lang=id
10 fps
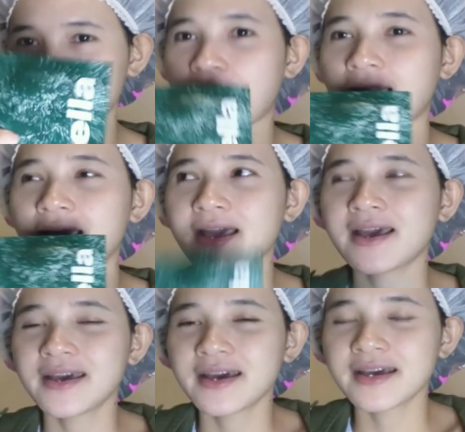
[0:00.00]
nah
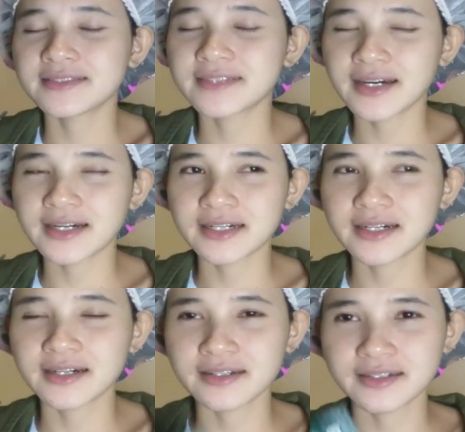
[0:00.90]

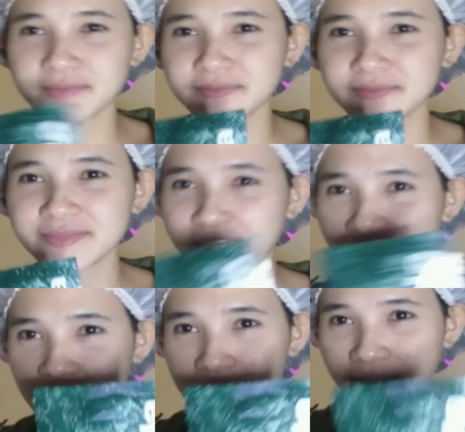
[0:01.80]
um,
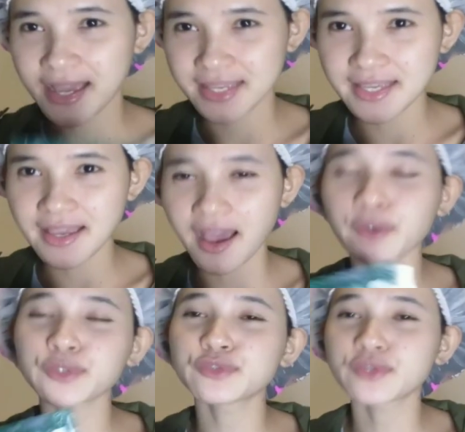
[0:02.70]
jangan lama lagi
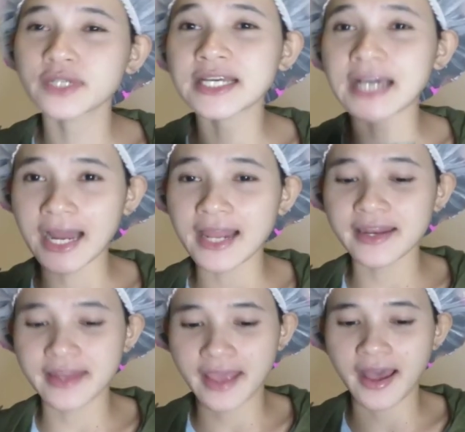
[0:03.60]
aku tunjukin ke
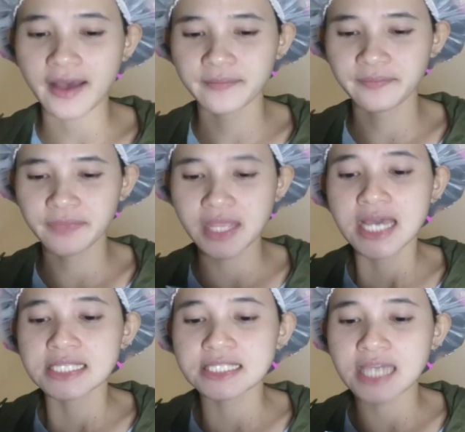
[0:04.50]
kalian ya
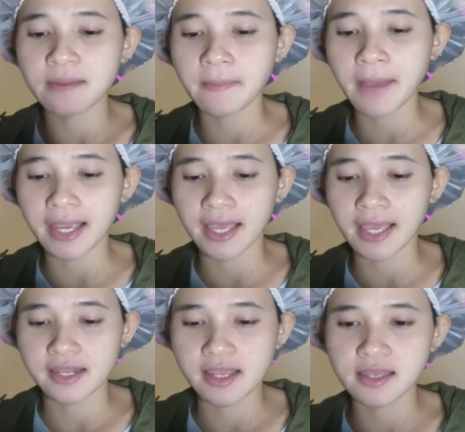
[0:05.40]
cara
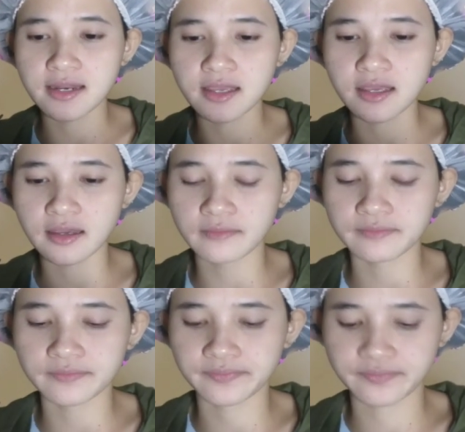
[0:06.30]
pemakaiannya ini
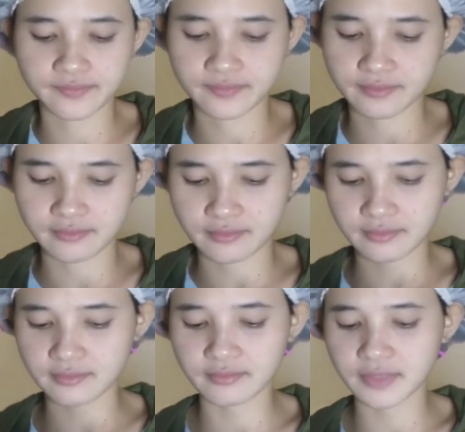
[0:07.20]

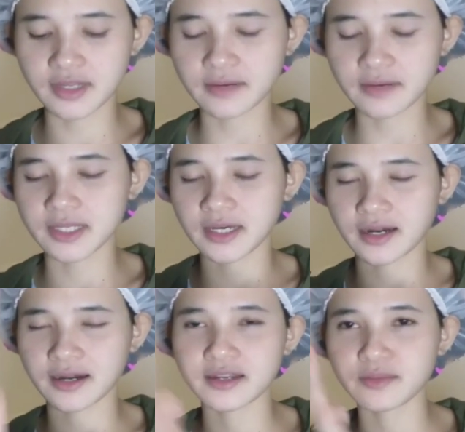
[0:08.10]
mm, bener-bener
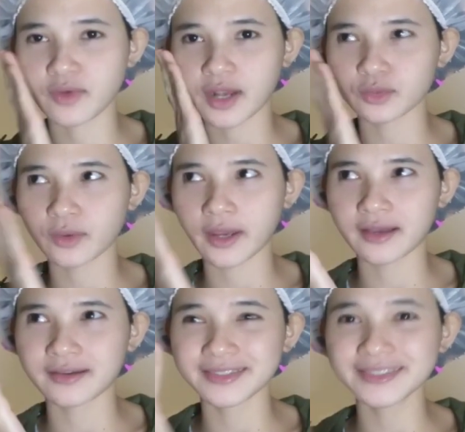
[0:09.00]
di muka tuh
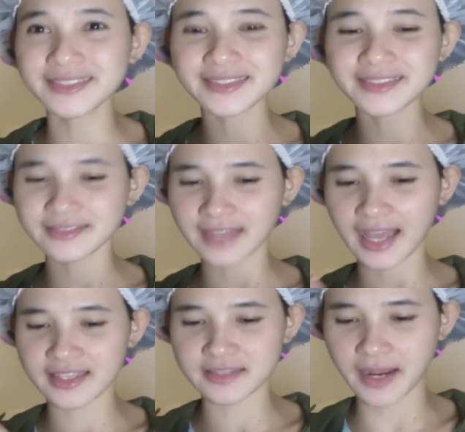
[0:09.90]
kayak hmm,
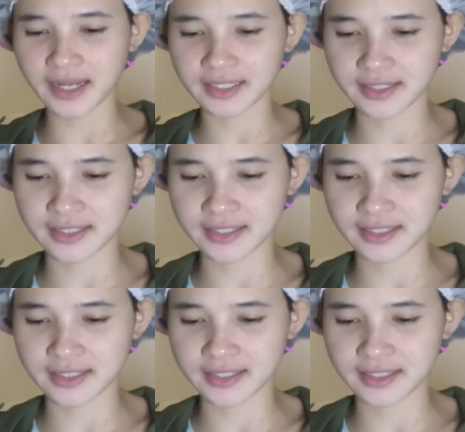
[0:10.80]
anyes banget